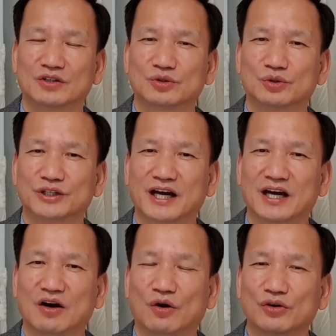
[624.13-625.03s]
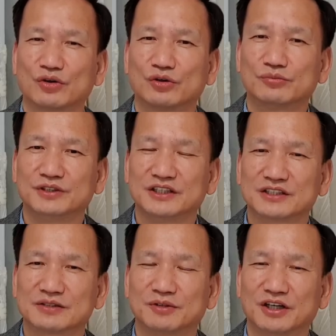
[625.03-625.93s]
또 내가 어려움이
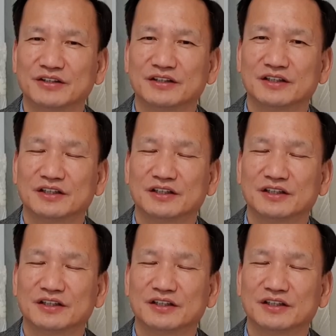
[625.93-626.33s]
있으면